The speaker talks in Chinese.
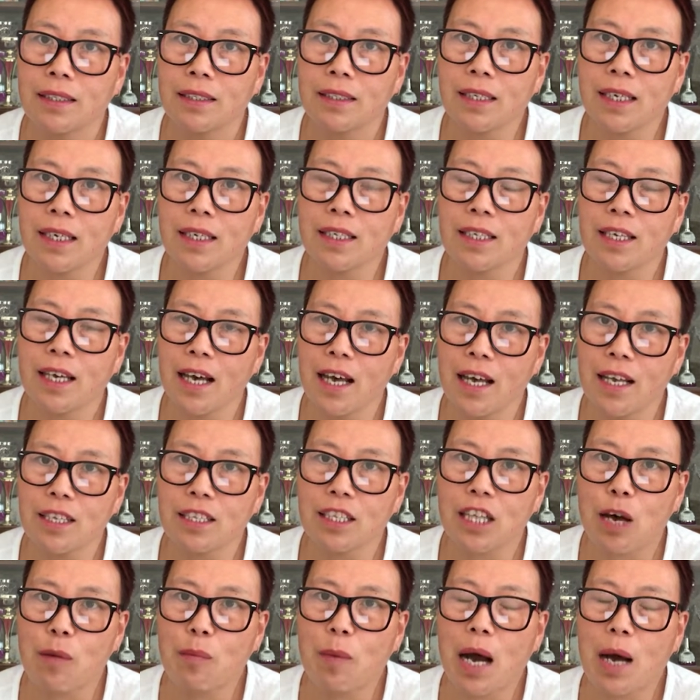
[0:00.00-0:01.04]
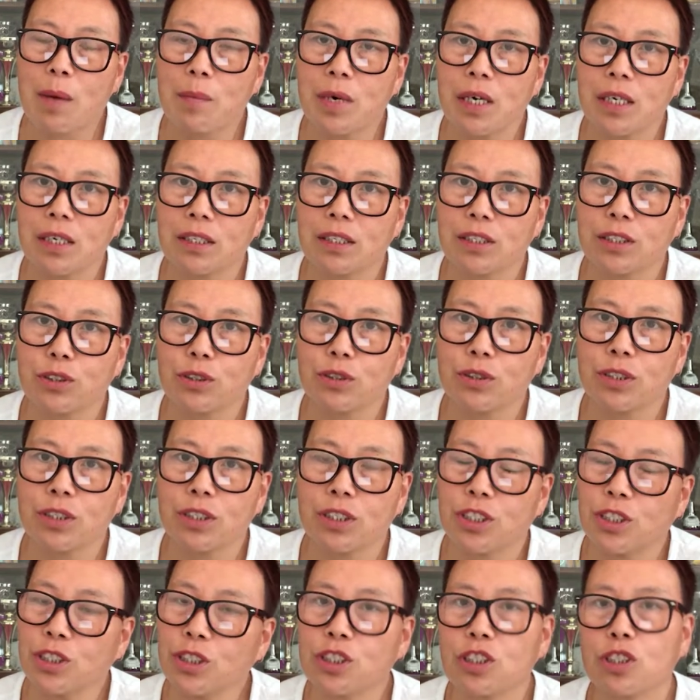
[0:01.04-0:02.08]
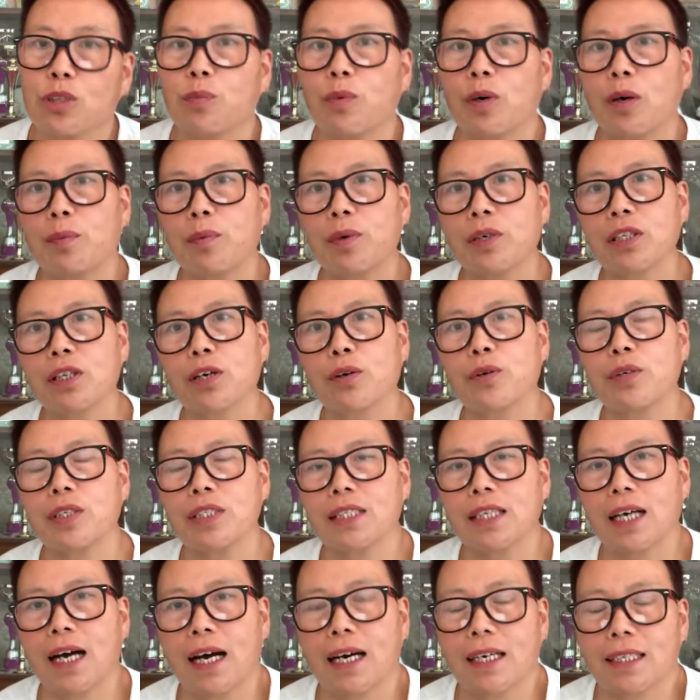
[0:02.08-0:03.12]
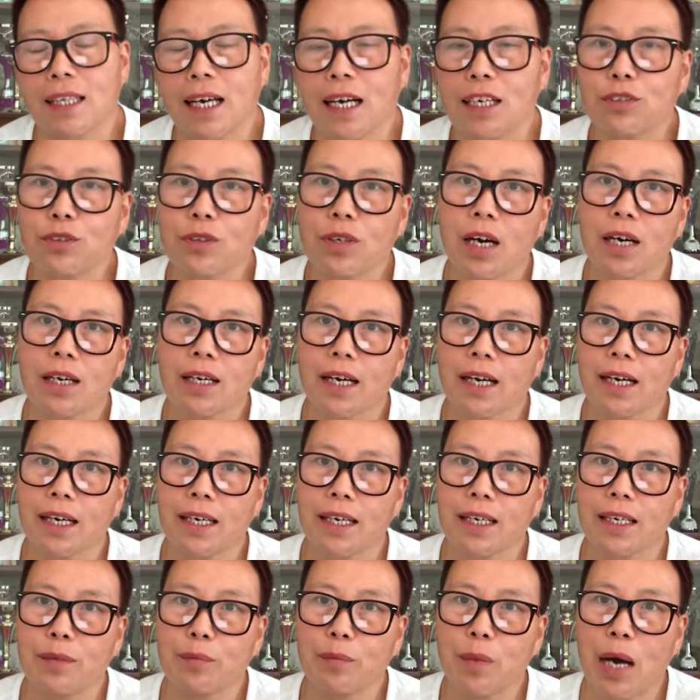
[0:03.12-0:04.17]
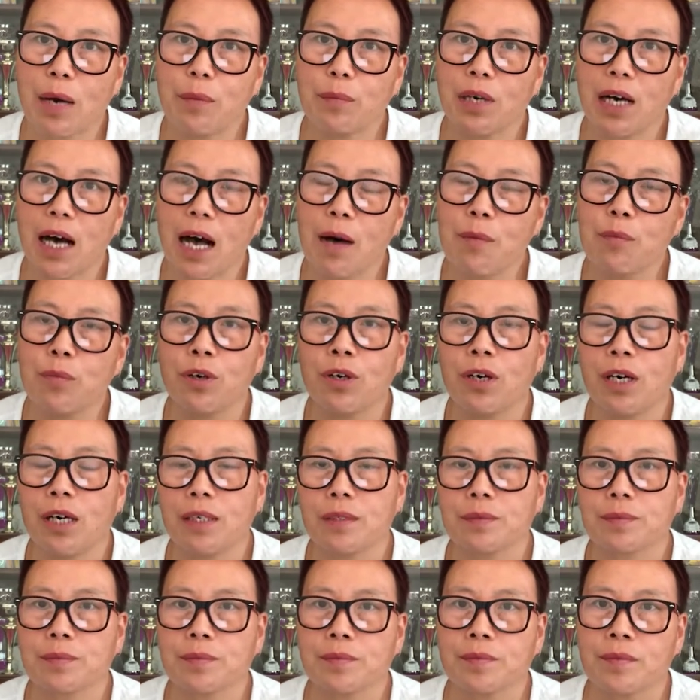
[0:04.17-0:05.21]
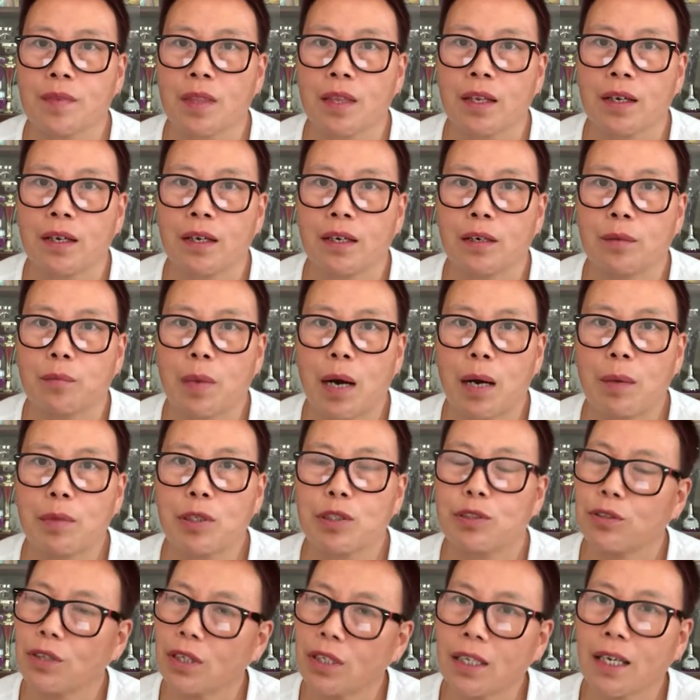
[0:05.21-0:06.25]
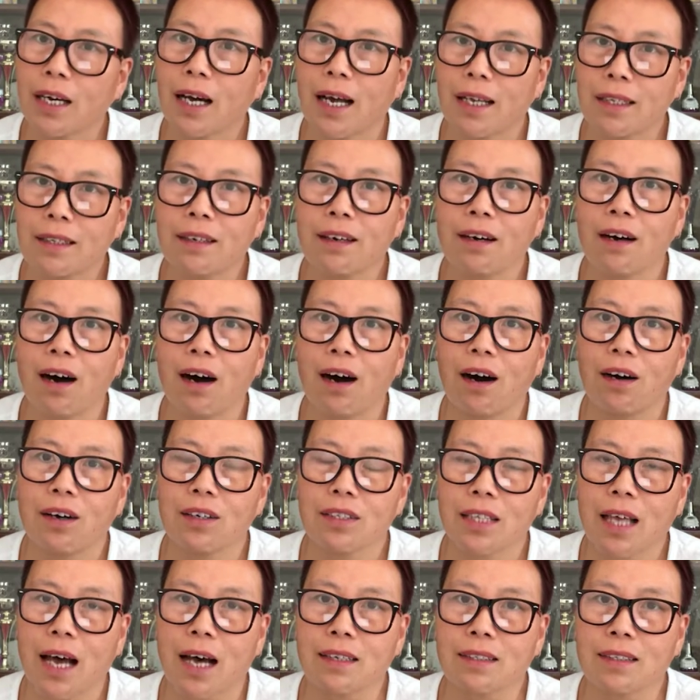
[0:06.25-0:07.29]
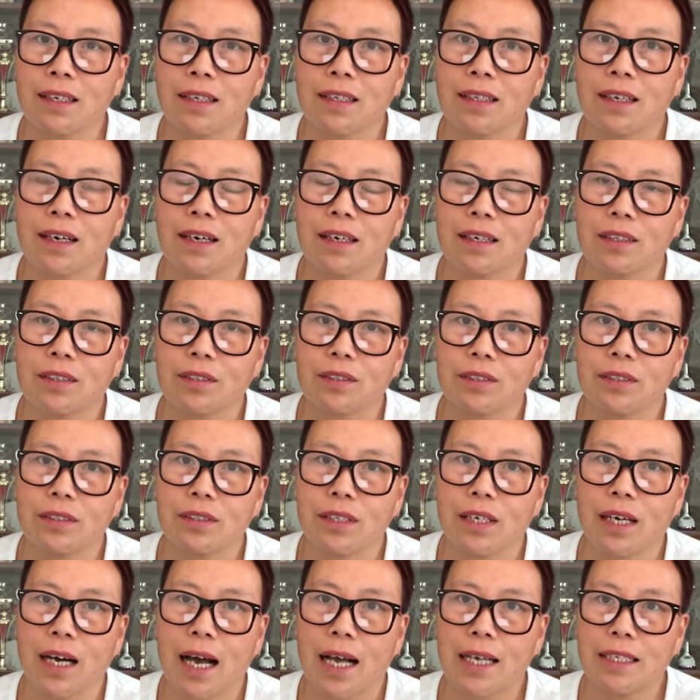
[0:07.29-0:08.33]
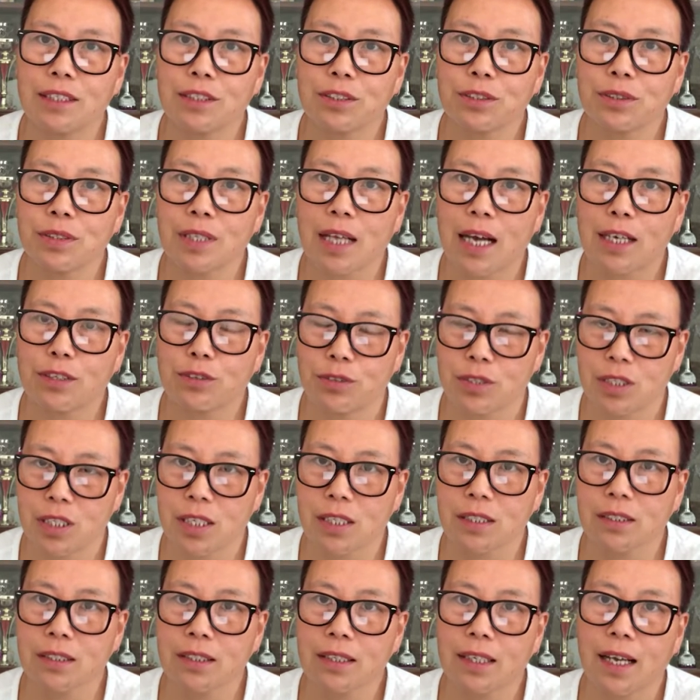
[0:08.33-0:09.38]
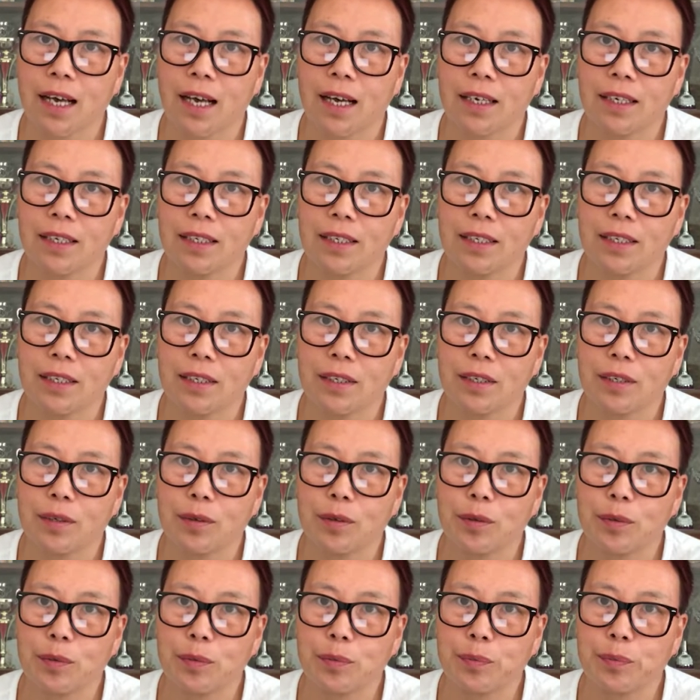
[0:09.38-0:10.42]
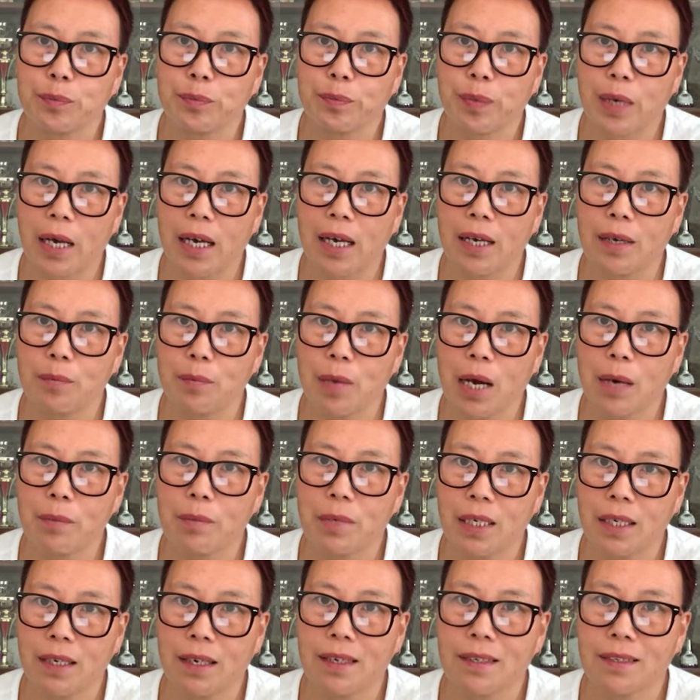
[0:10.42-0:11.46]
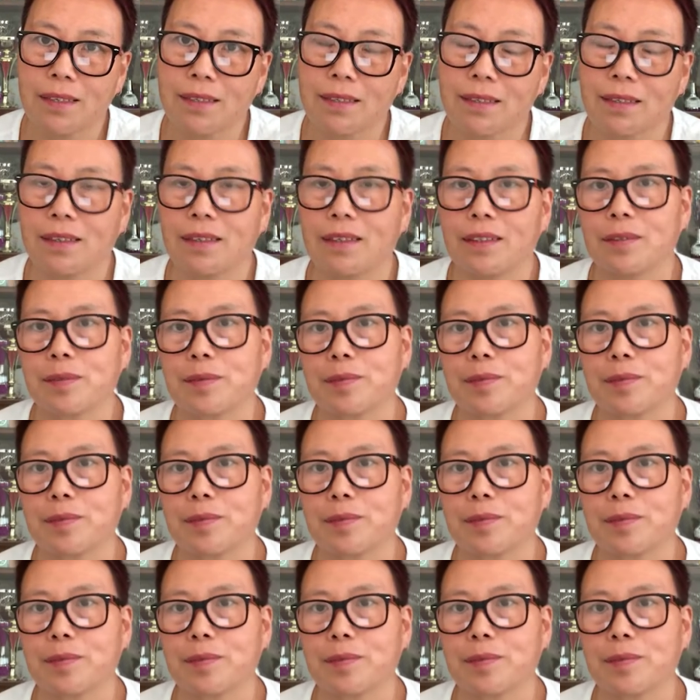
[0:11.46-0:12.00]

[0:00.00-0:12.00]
这一天，他妈妈就是兴致勃勃的回家，他说要给妈妈按摩，妈妈觉得还挺好，躺在那儿，孩子就拿出绳子来，把妈妈勒死了。